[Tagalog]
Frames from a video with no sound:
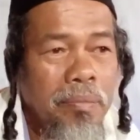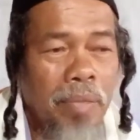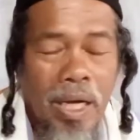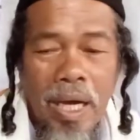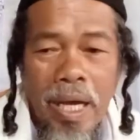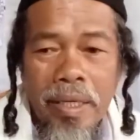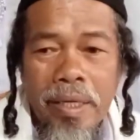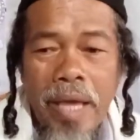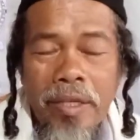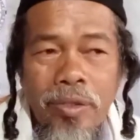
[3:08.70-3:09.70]
mga
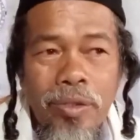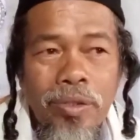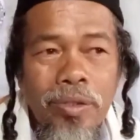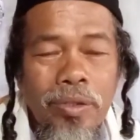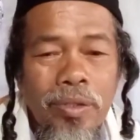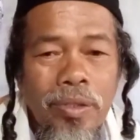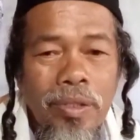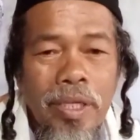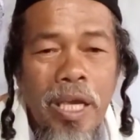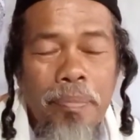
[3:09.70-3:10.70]
unrighteous.
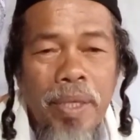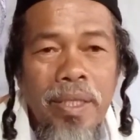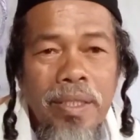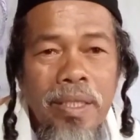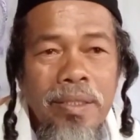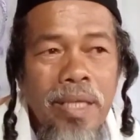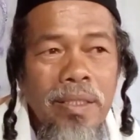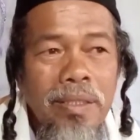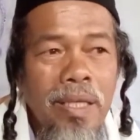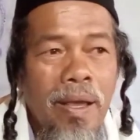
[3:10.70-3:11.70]
Kaya pagdating
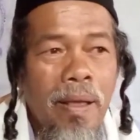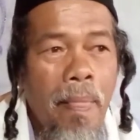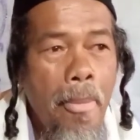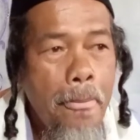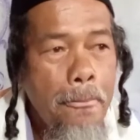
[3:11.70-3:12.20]
dyan sa